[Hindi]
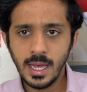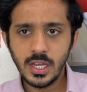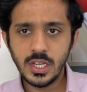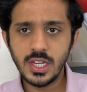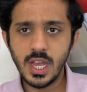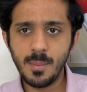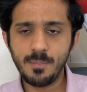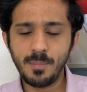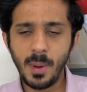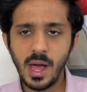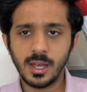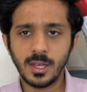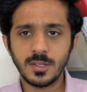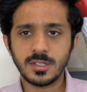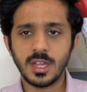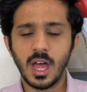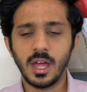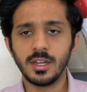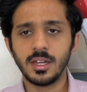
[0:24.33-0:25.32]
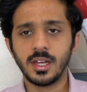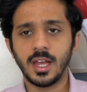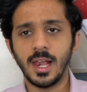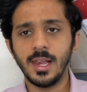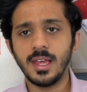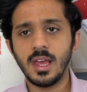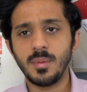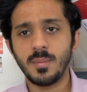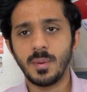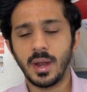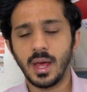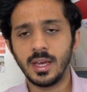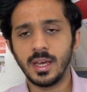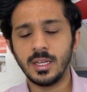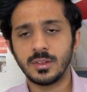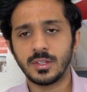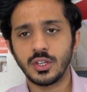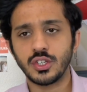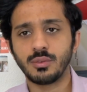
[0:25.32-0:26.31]
ये पाकिस्तान के लिए भी बड़ा
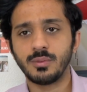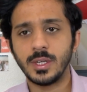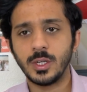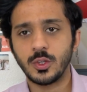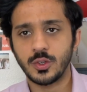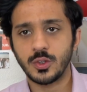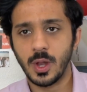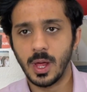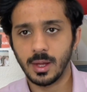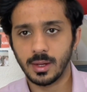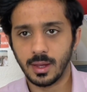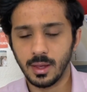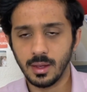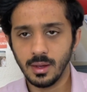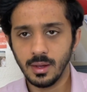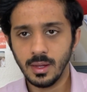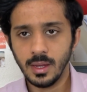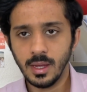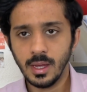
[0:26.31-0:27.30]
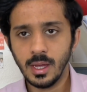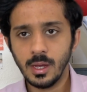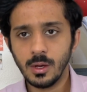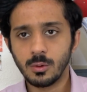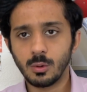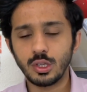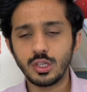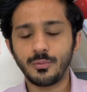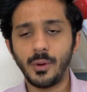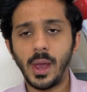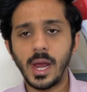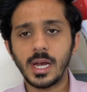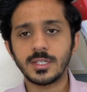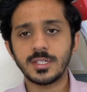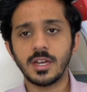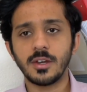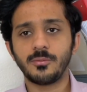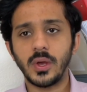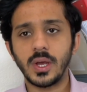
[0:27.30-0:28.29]
ही तशवीशनाक है कुछ
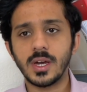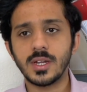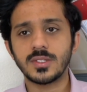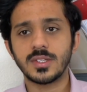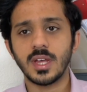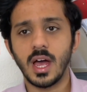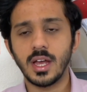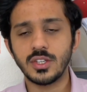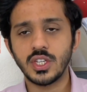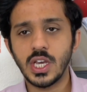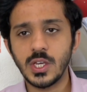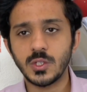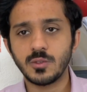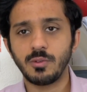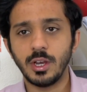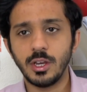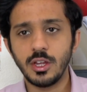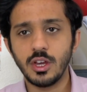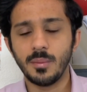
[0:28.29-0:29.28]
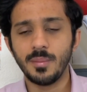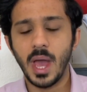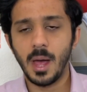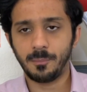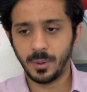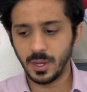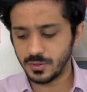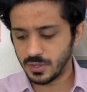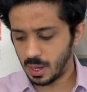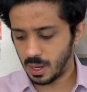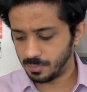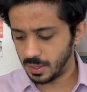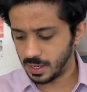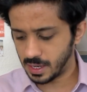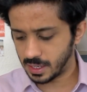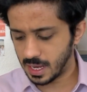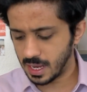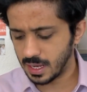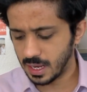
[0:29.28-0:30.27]
फैक्ट्स एंड फिगर्स आज की इस वीडियो में आपके सामने
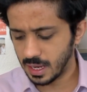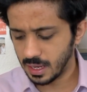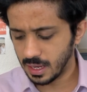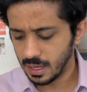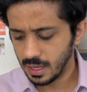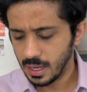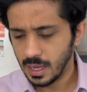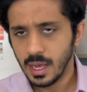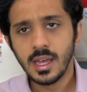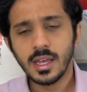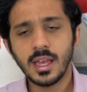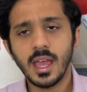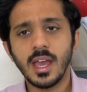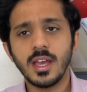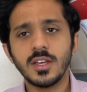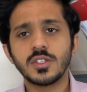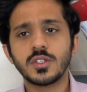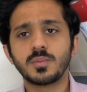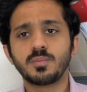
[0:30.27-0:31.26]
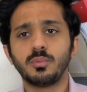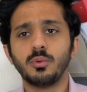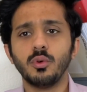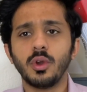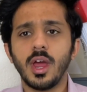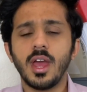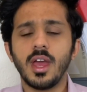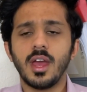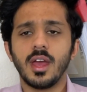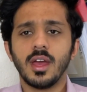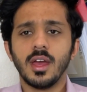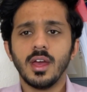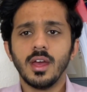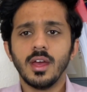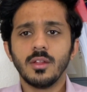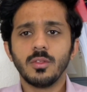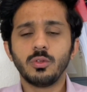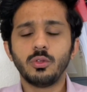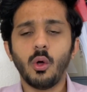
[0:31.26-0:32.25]
रखेंगे कि इस पूरे
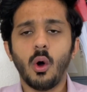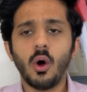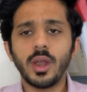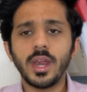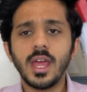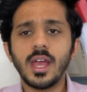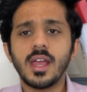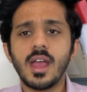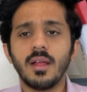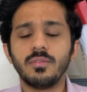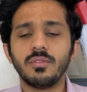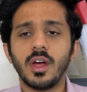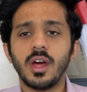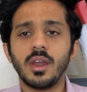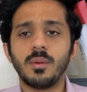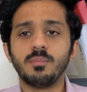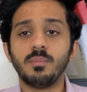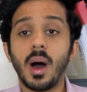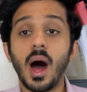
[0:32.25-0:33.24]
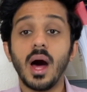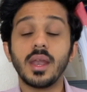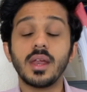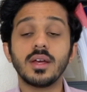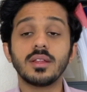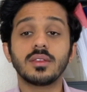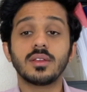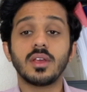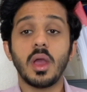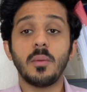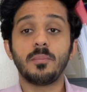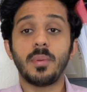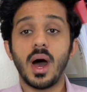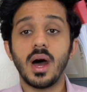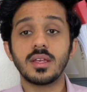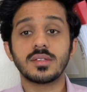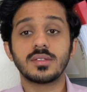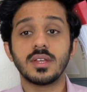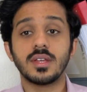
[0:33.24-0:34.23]
दौरे के अंदर भारत के
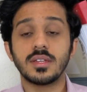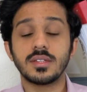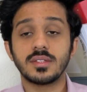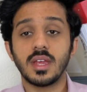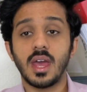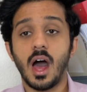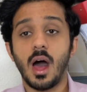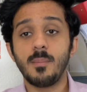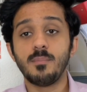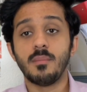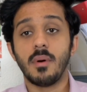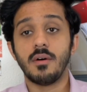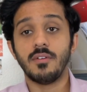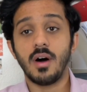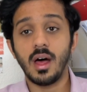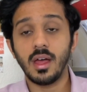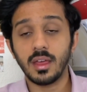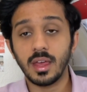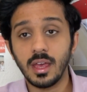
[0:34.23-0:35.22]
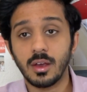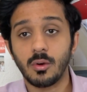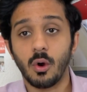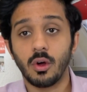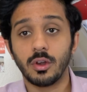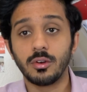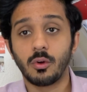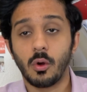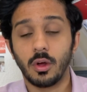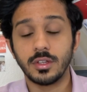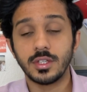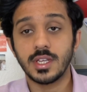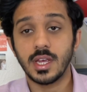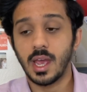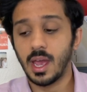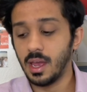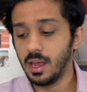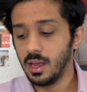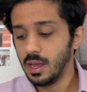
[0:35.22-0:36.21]
पास दस्तियाब मवाक़े कौन कौन
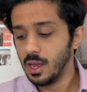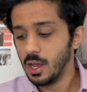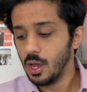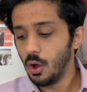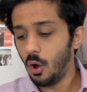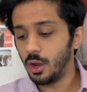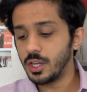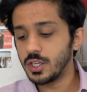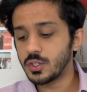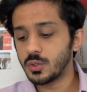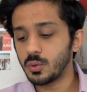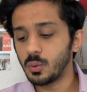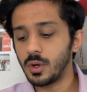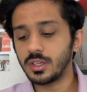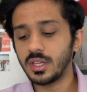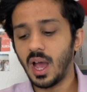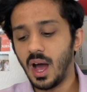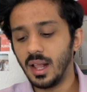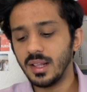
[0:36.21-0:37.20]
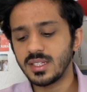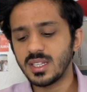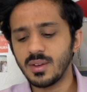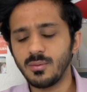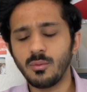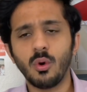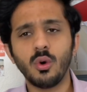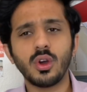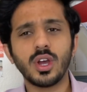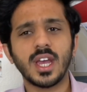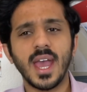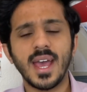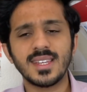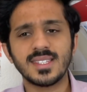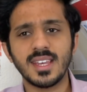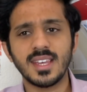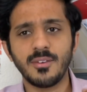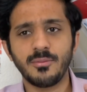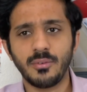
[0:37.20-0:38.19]
से हैं और इस सूरत हाल से वो
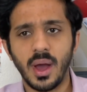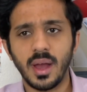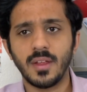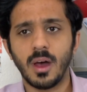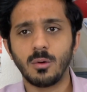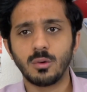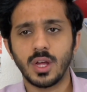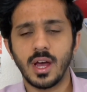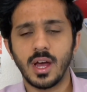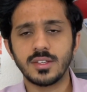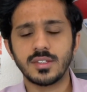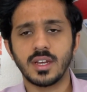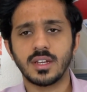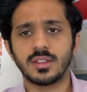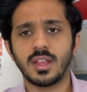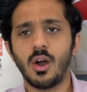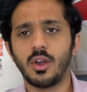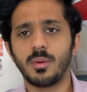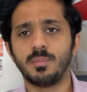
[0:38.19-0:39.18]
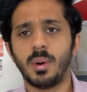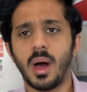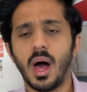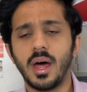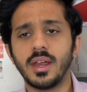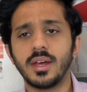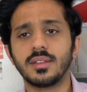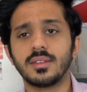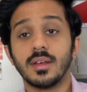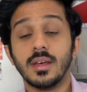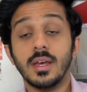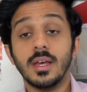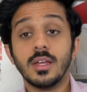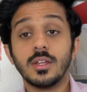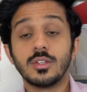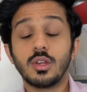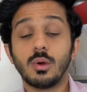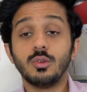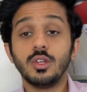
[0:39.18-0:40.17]
कैसे फायदा उठा सकता है और भारत
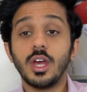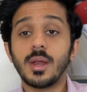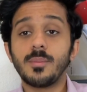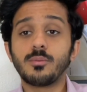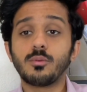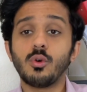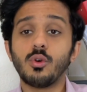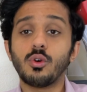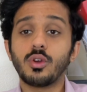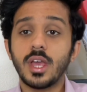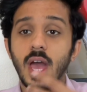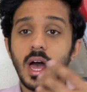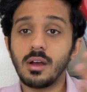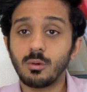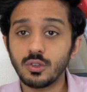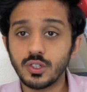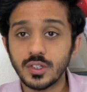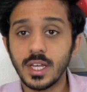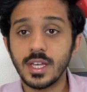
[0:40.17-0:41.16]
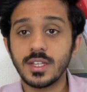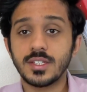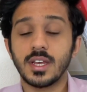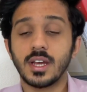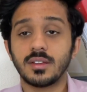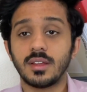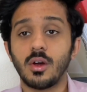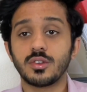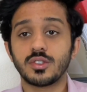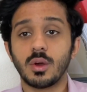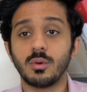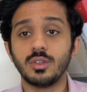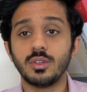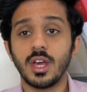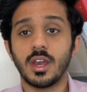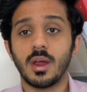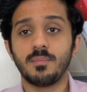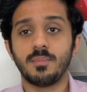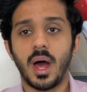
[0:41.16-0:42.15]
सऊदी अरब को क्या कुछ दे सकता है और
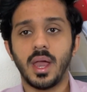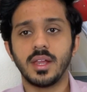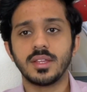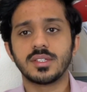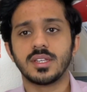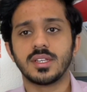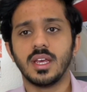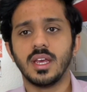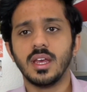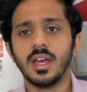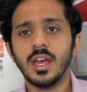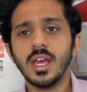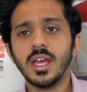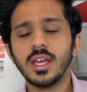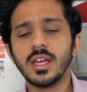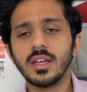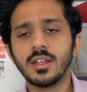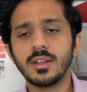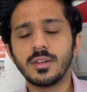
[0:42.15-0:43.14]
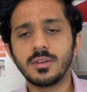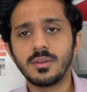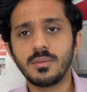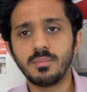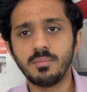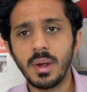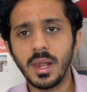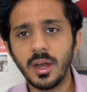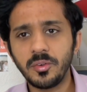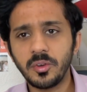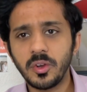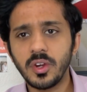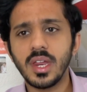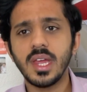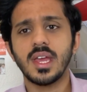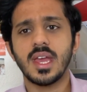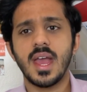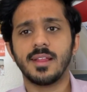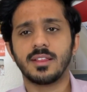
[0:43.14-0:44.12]
सऊदी अरब भारत से
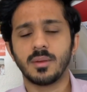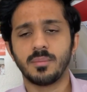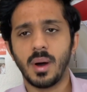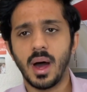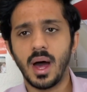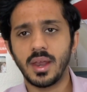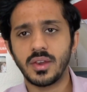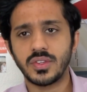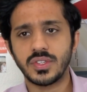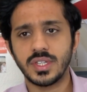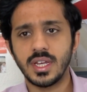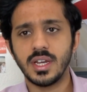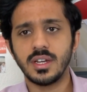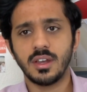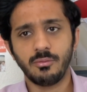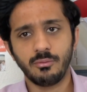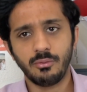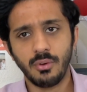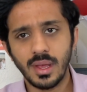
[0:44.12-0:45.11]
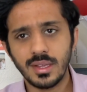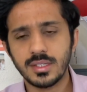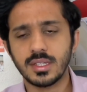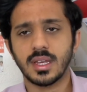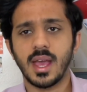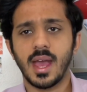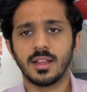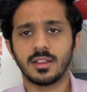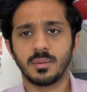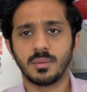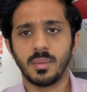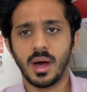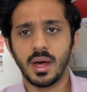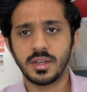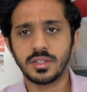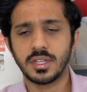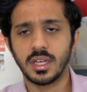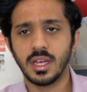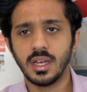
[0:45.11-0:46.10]
मिलिट्री के एतबार से डिफेंस के
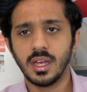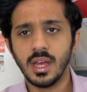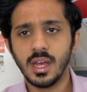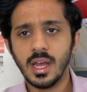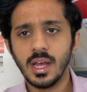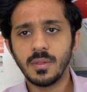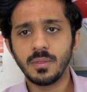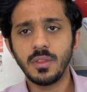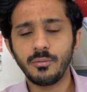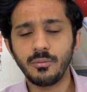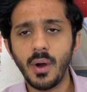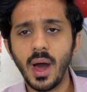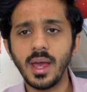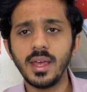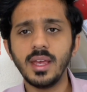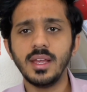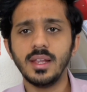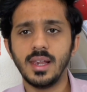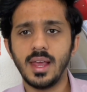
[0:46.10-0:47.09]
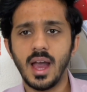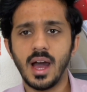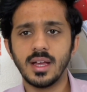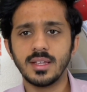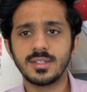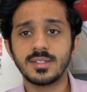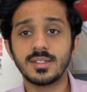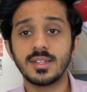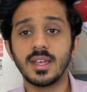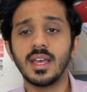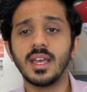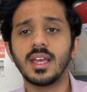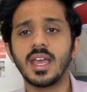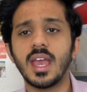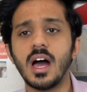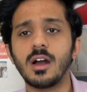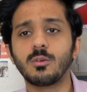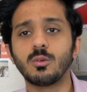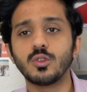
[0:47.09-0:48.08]
एतबार से दिफाई लिहाज से
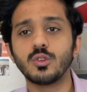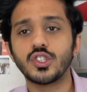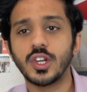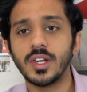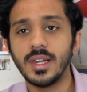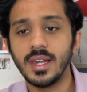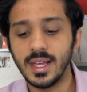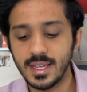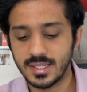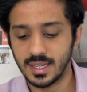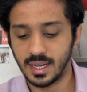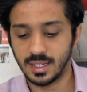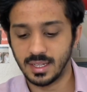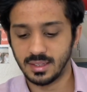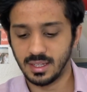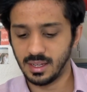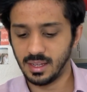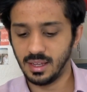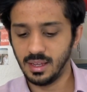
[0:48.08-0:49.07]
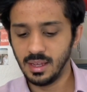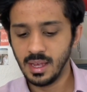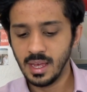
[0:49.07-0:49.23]
क्या कुछ ले सकता है